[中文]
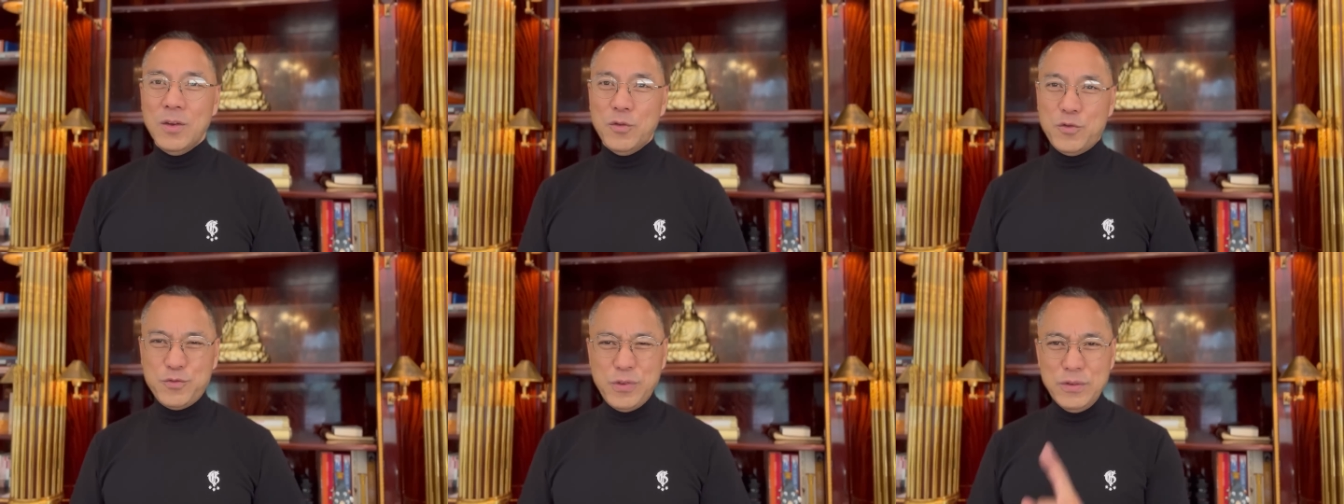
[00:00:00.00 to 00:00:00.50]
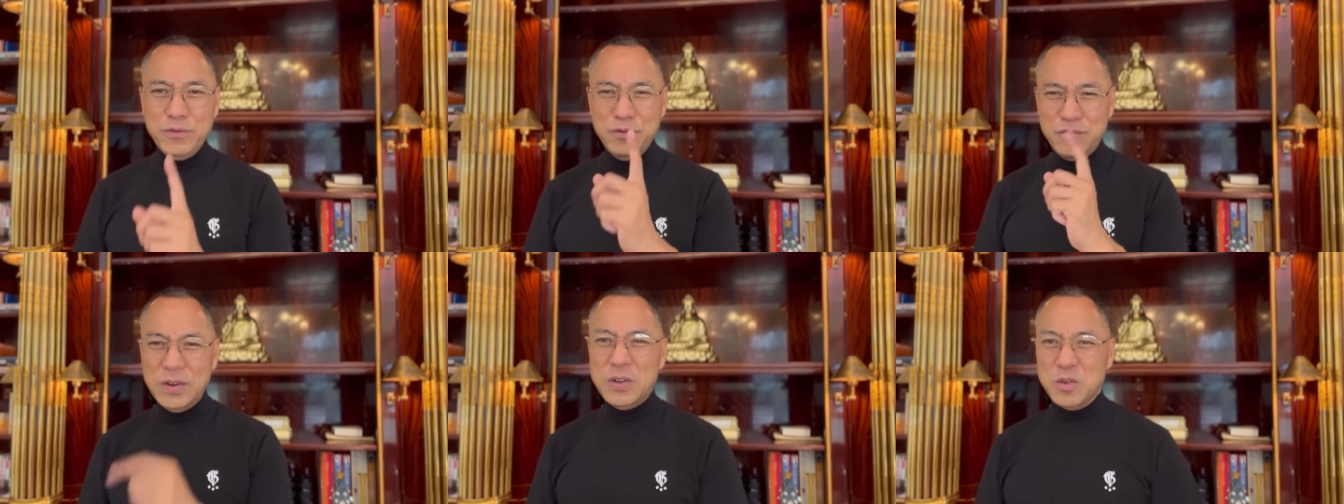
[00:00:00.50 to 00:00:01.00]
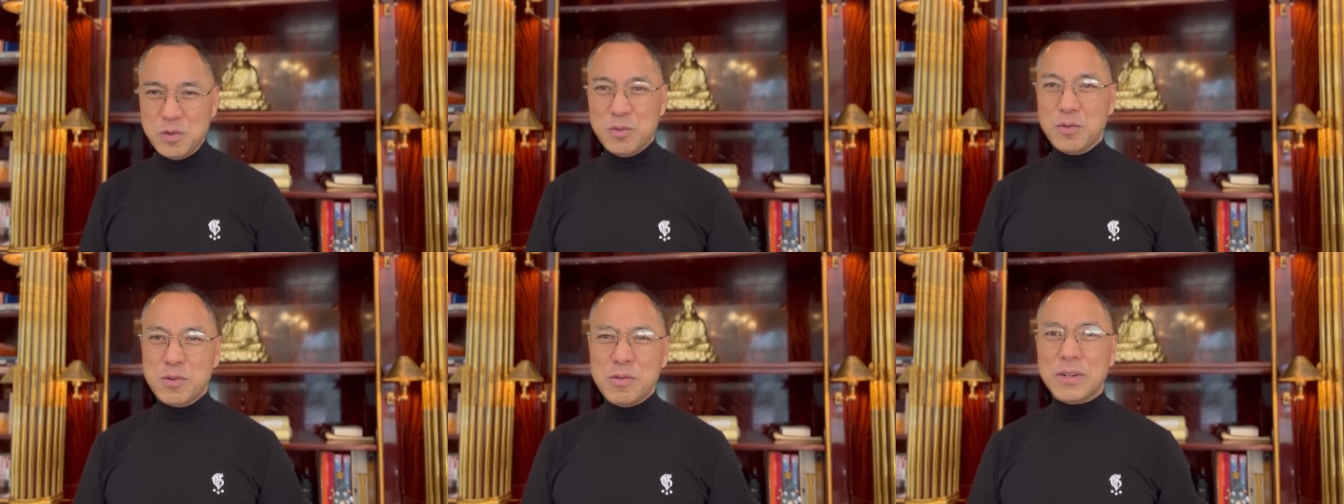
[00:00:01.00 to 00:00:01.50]
分分钟
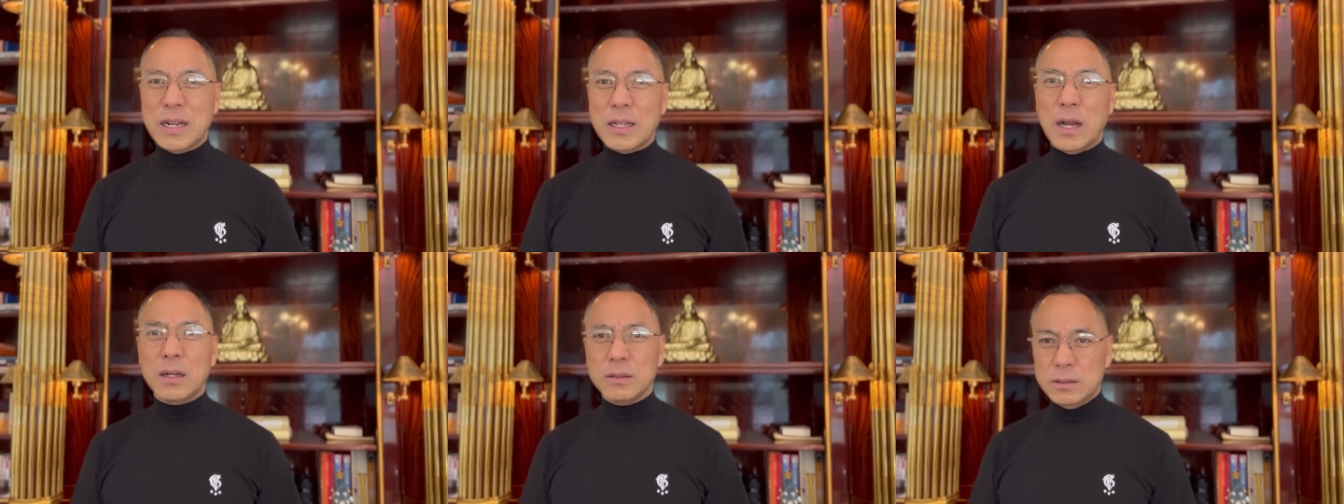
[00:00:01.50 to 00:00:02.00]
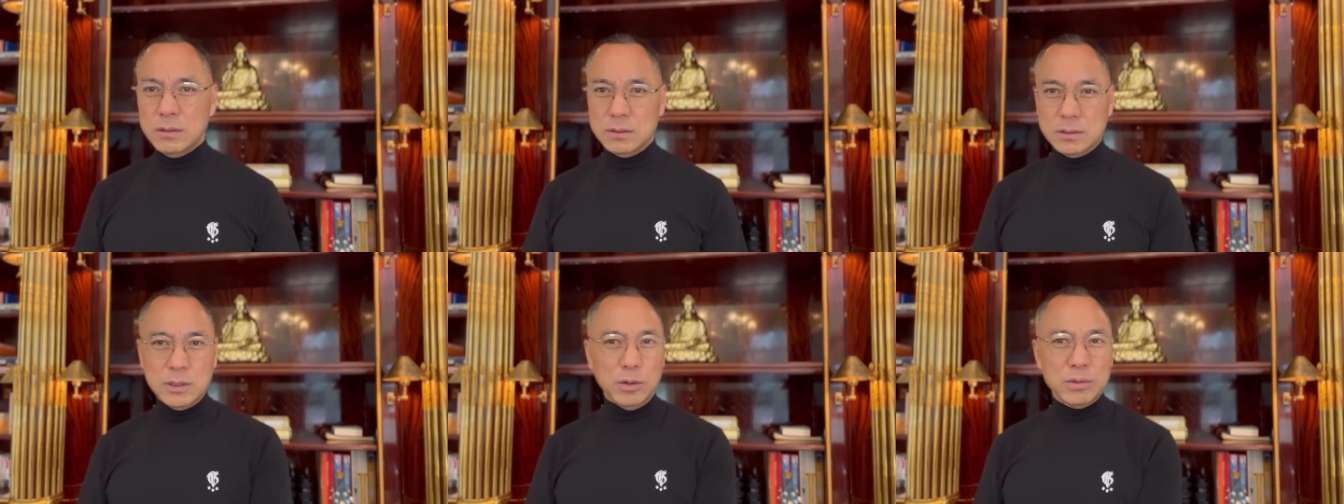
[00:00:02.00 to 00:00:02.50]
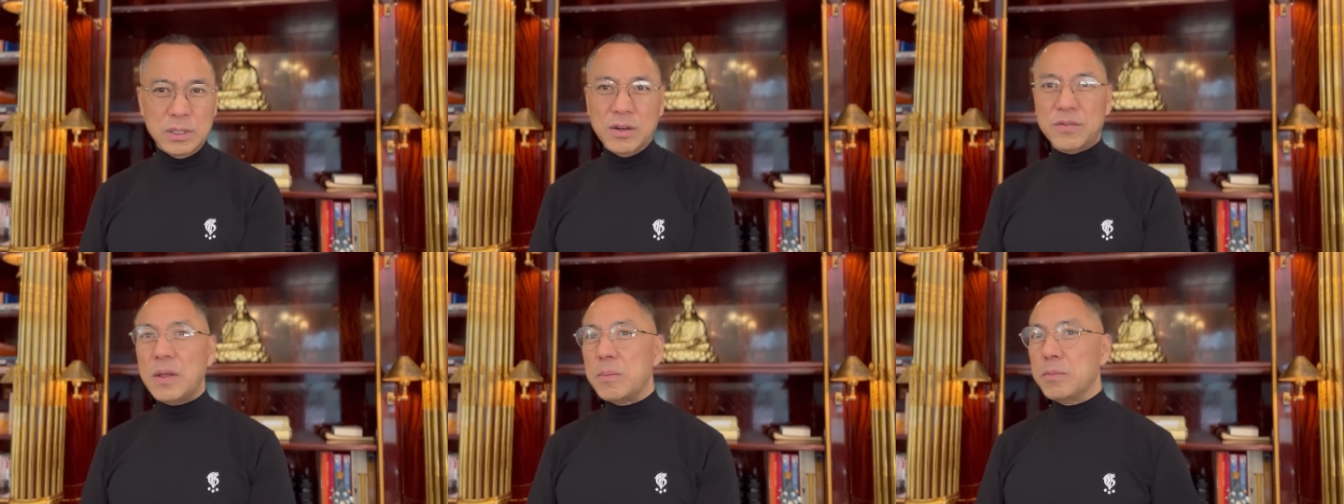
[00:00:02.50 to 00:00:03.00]
共产党就走向
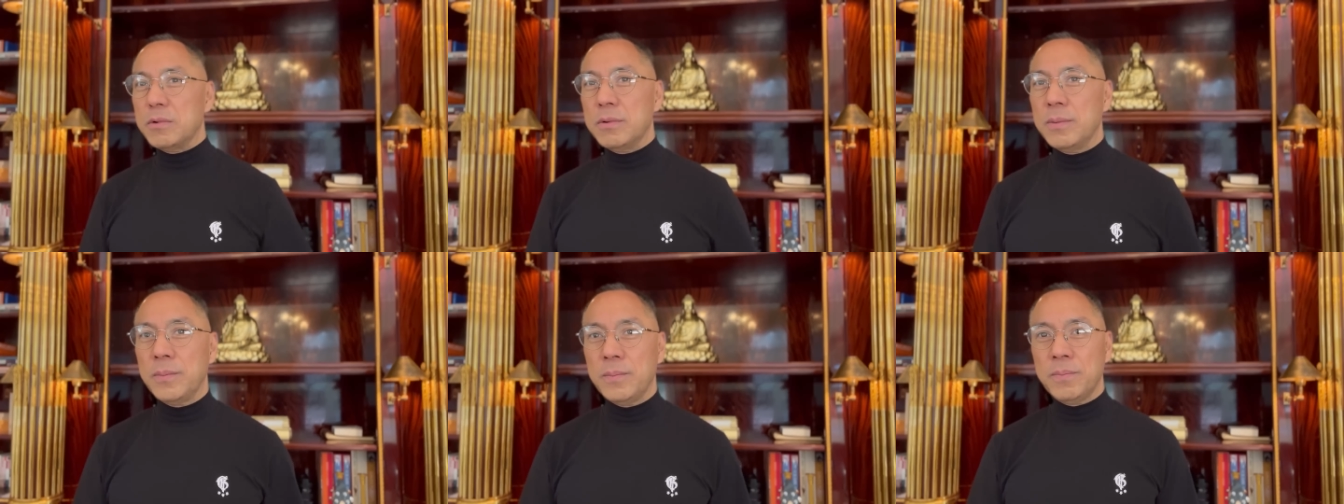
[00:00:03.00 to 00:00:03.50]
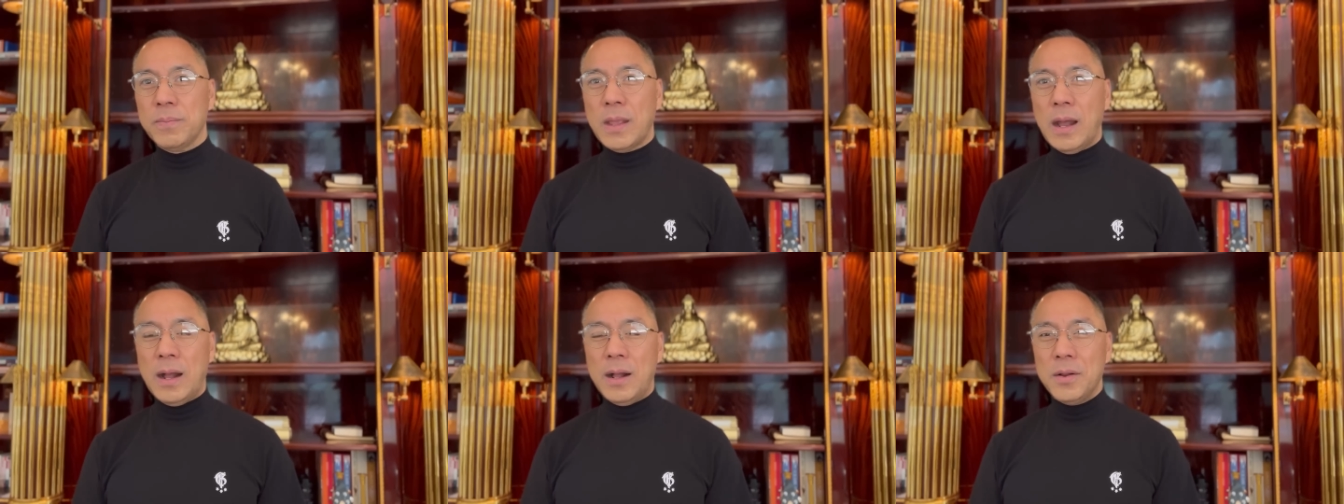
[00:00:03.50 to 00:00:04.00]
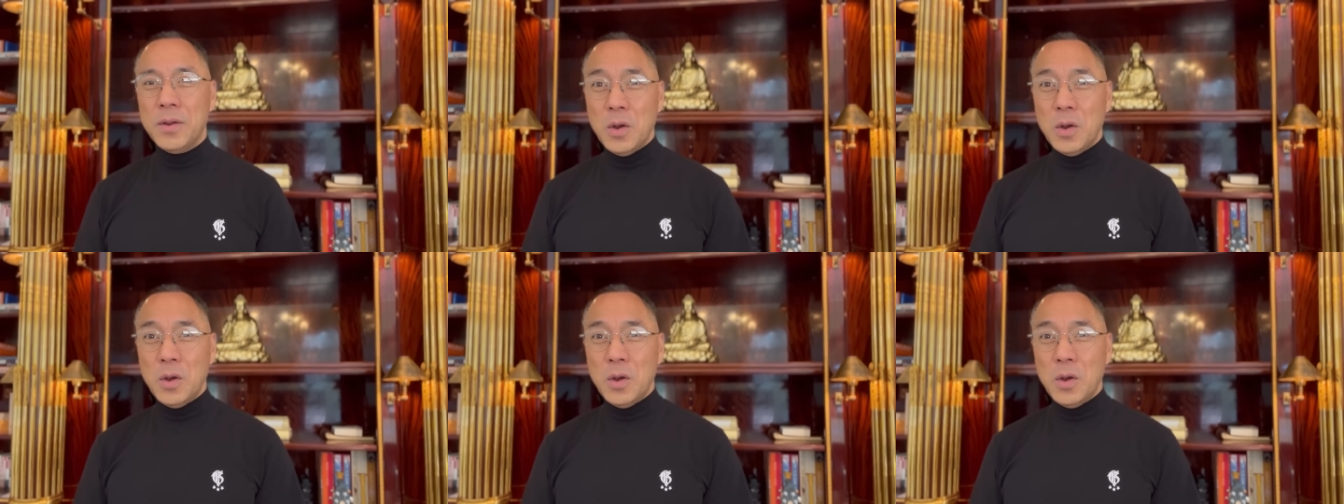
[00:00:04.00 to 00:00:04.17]
坟墓啊！